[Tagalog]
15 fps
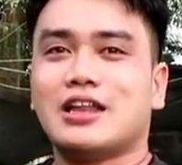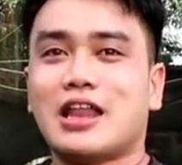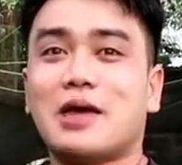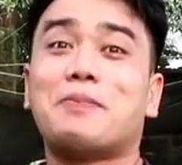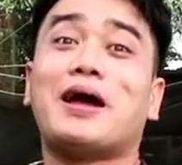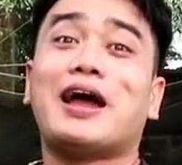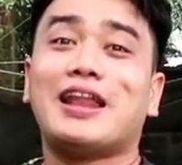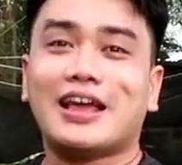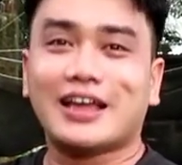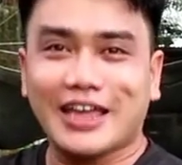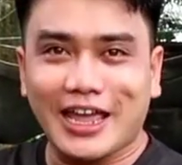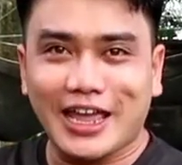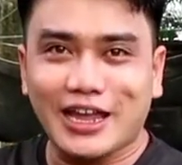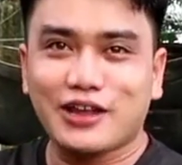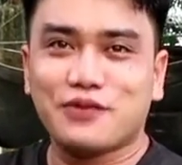
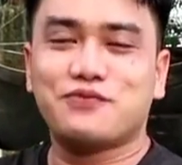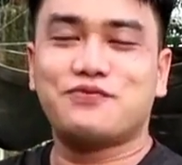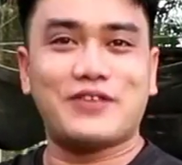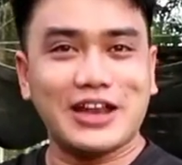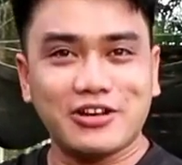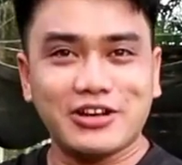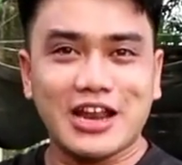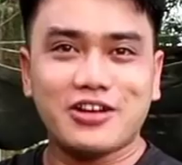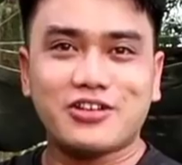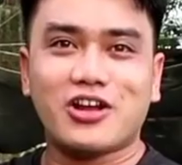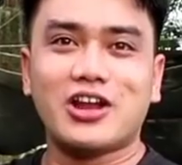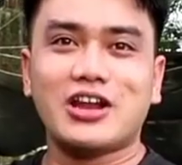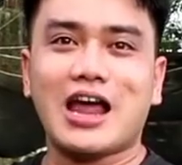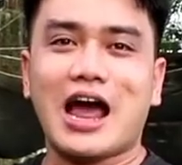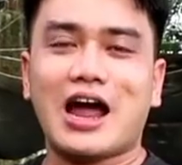napakalaking
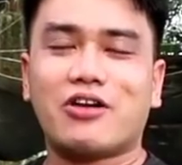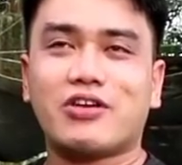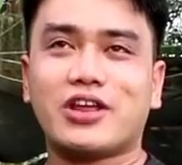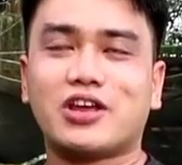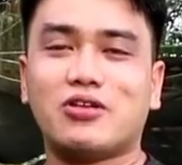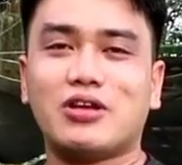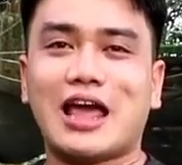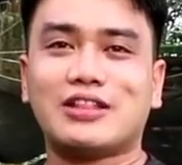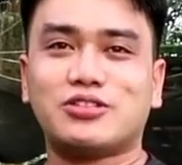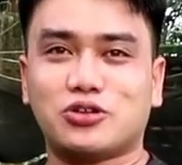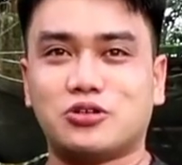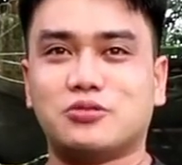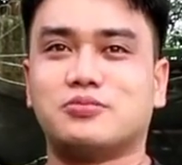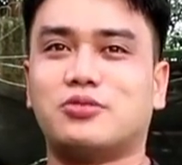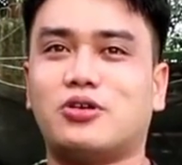philodendron
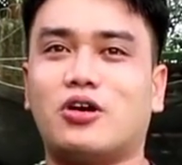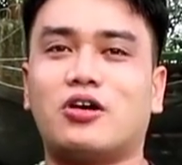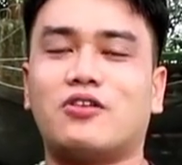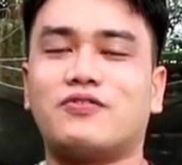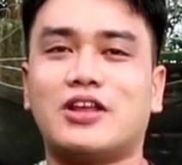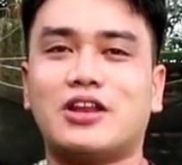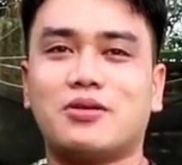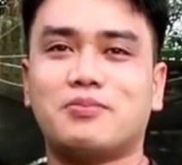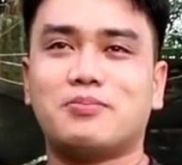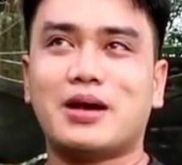auriculatum o phil